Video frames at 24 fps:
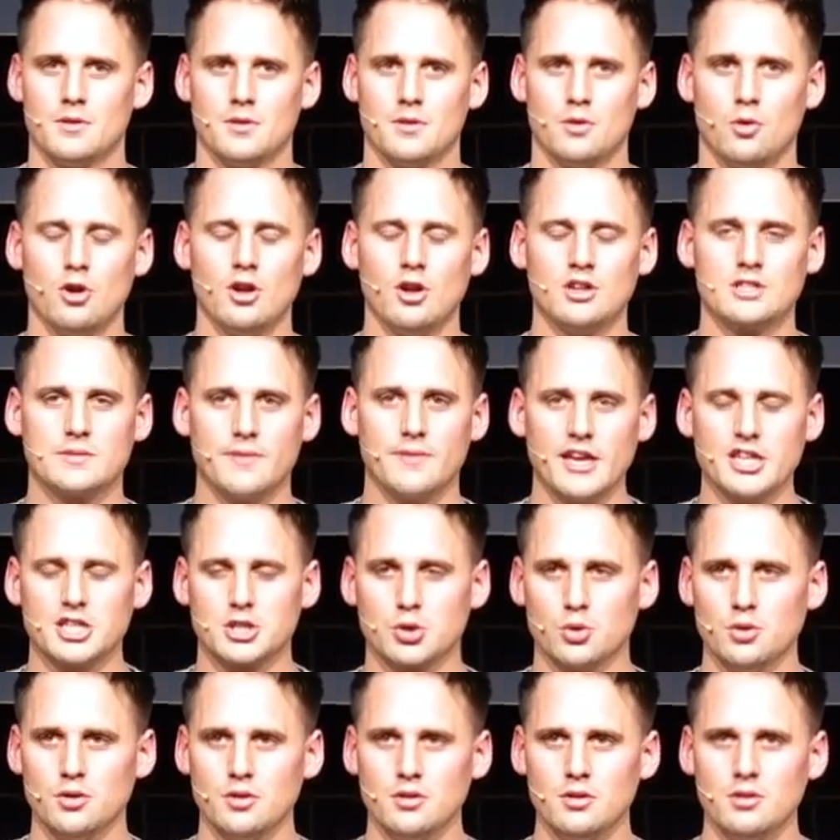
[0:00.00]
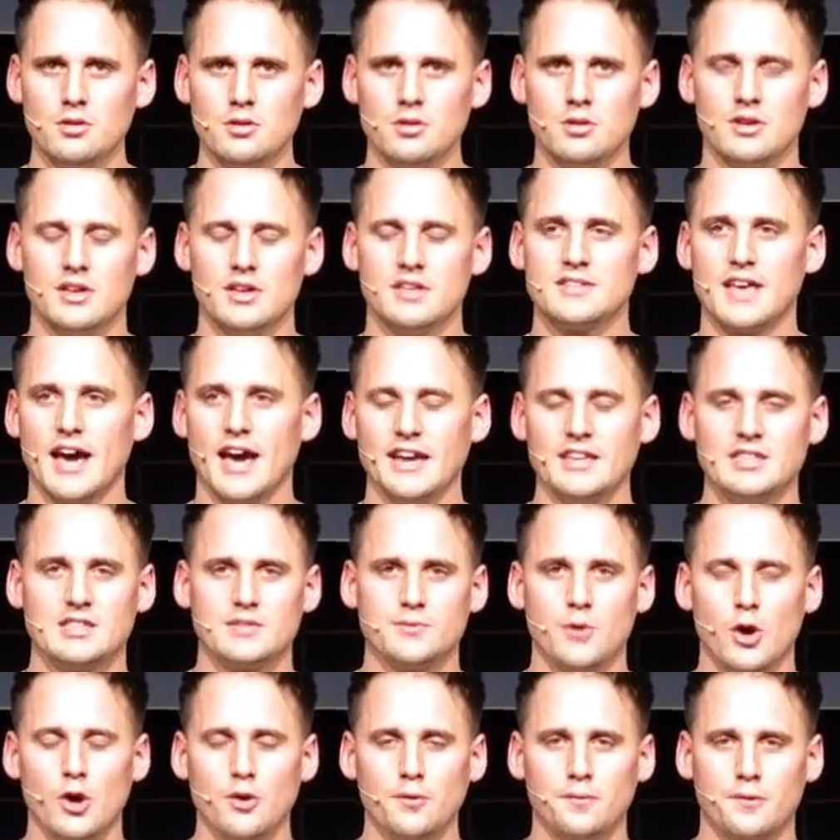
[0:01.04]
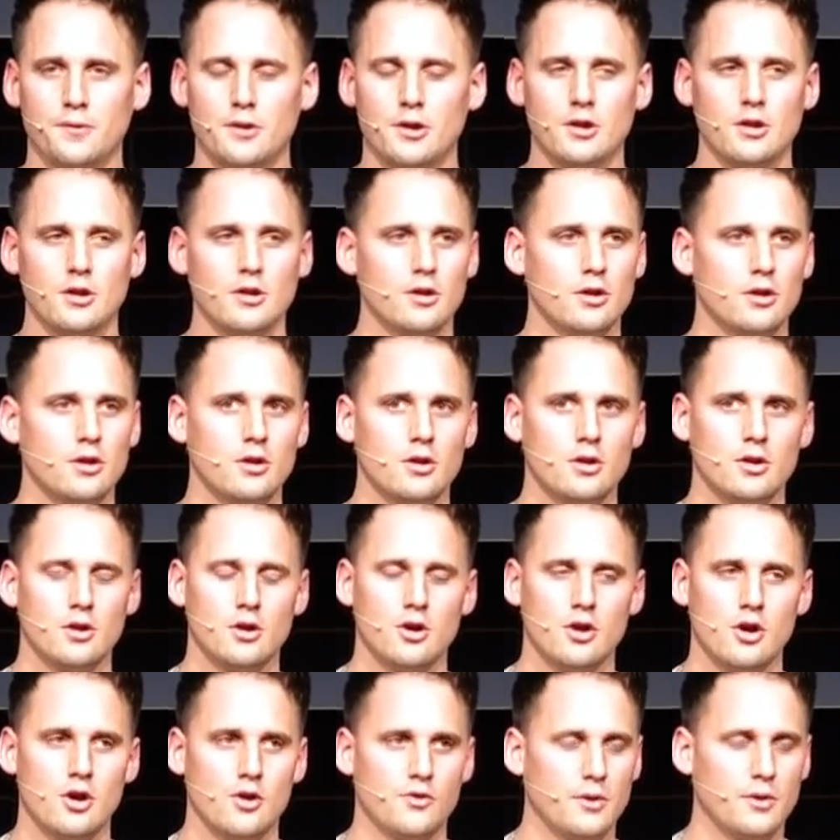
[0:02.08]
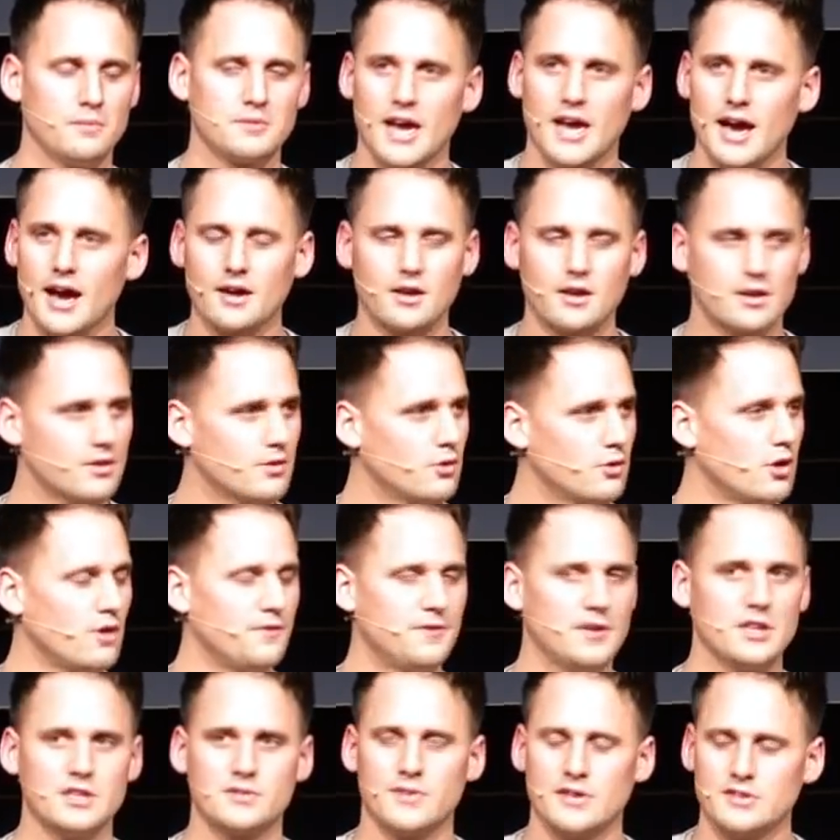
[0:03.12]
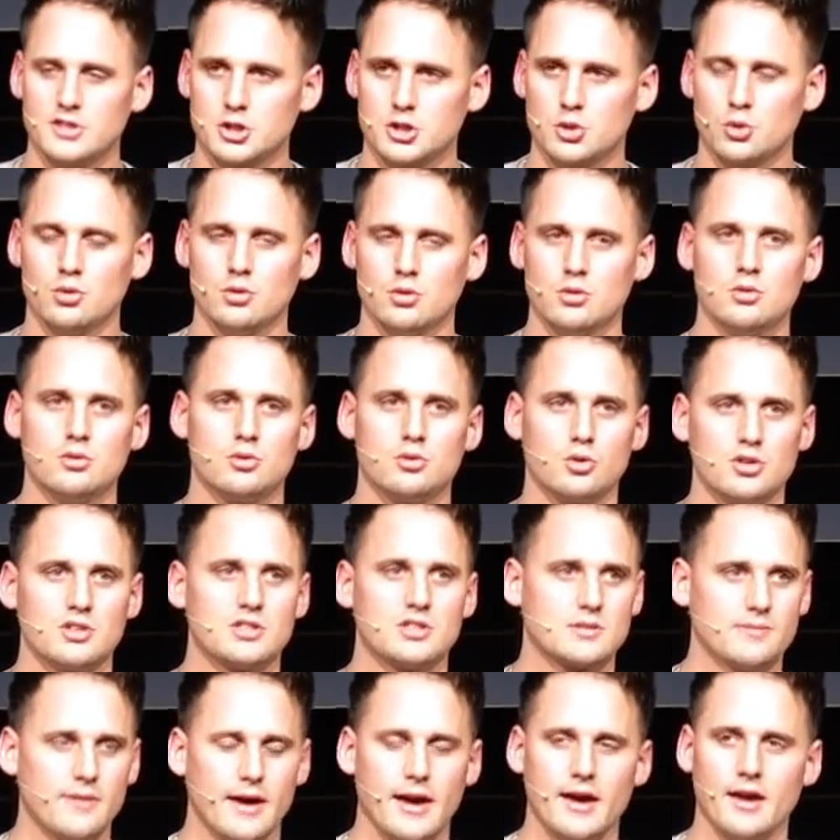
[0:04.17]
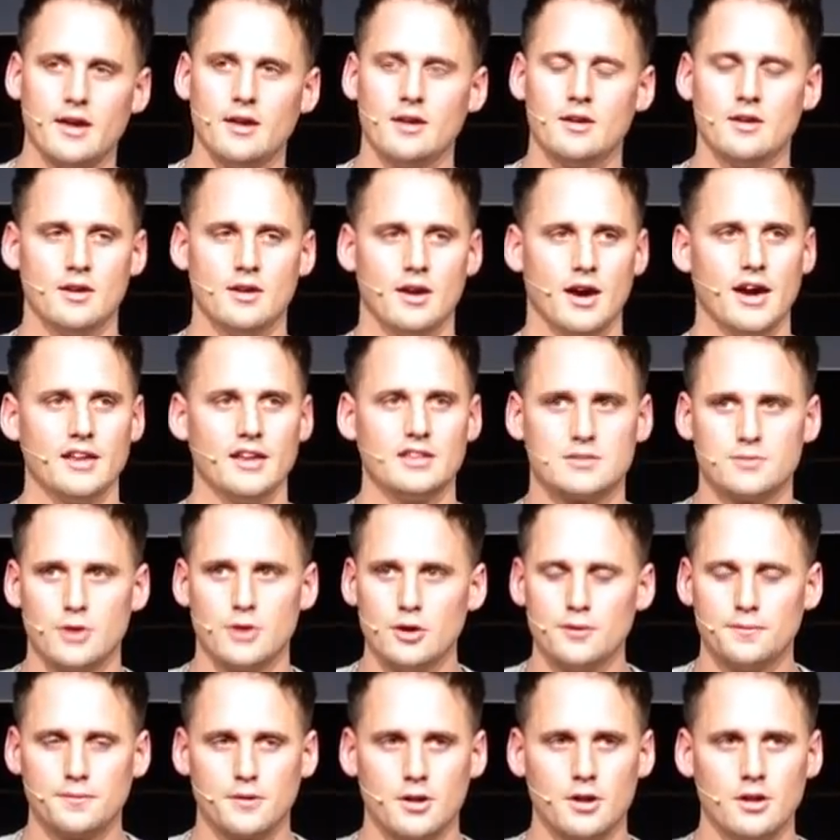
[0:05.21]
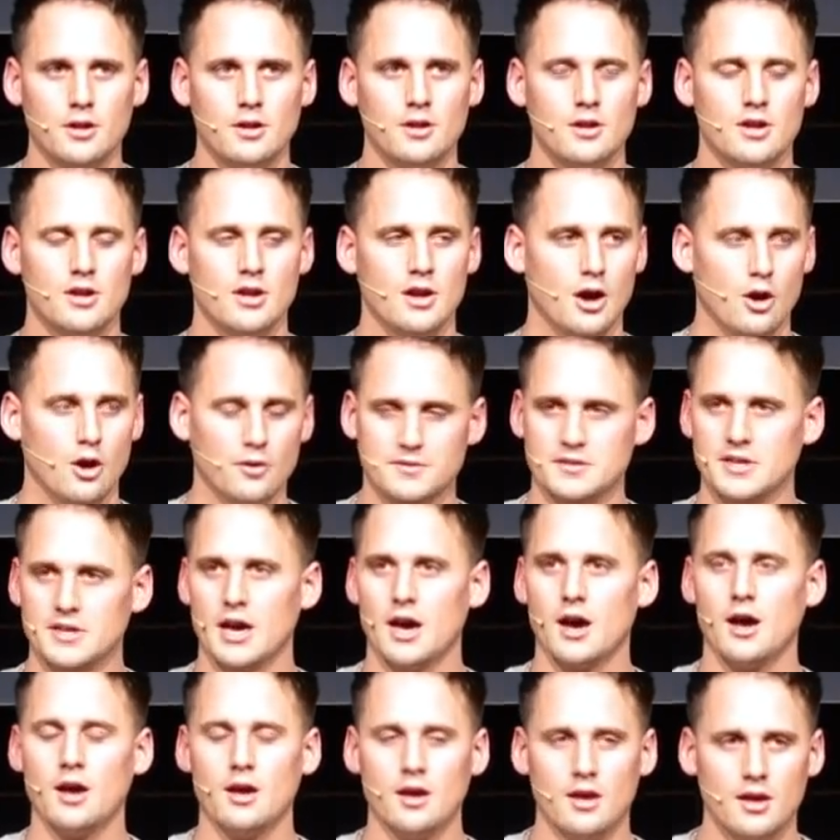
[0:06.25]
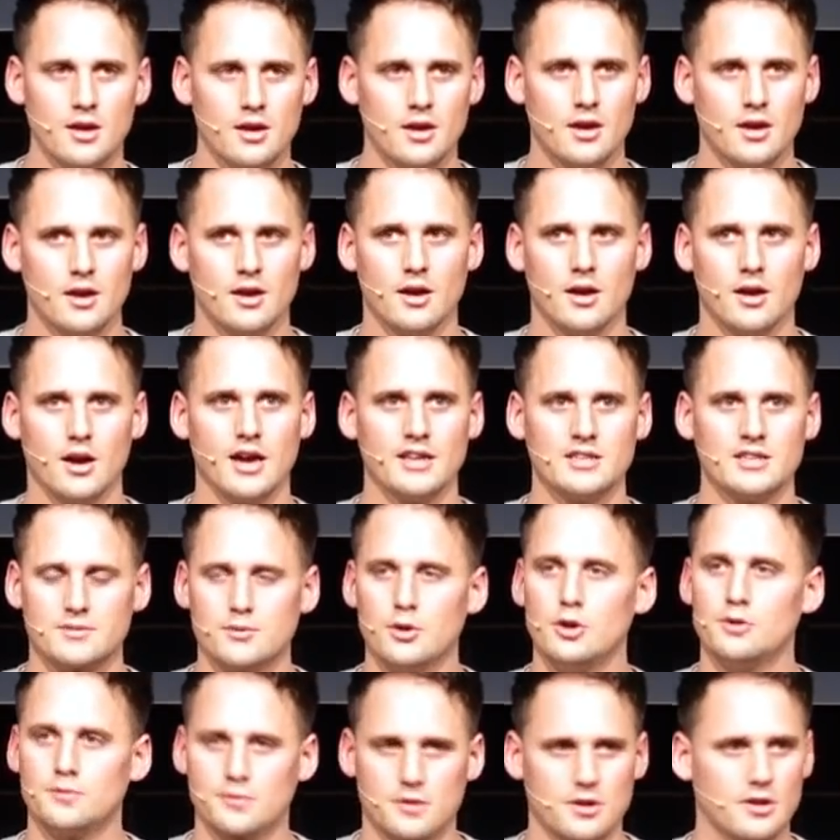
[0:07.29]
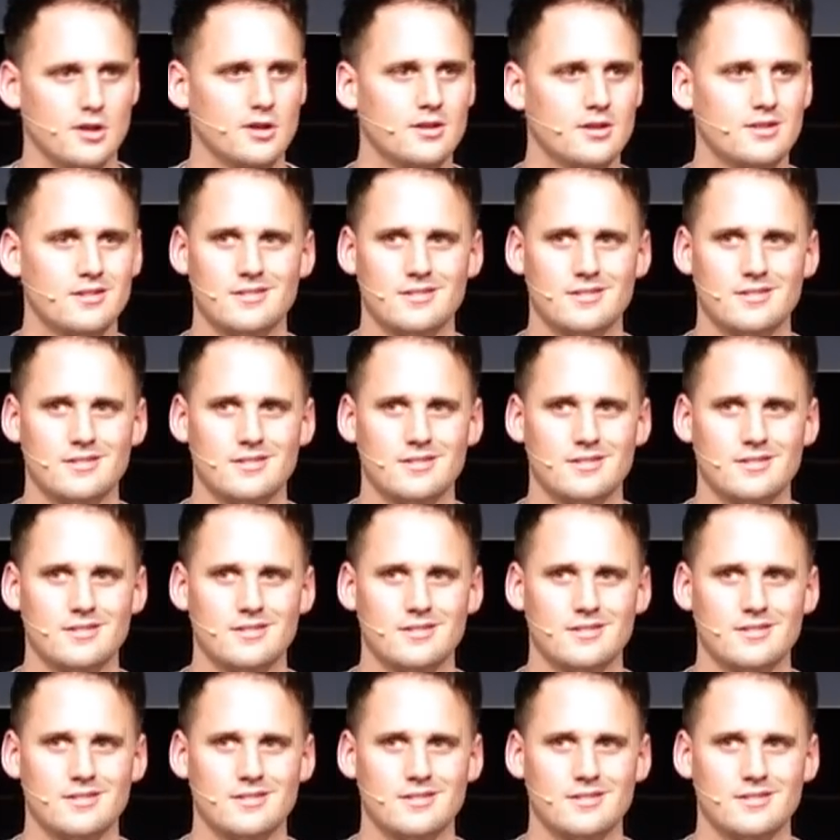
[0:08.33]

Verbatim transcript: Oder zwei Stunden ist ein Zwölftel vom Tag, oder 24 Stunden durch zwei, ein Zwölftel, aufs Jahr ein Zwölftel.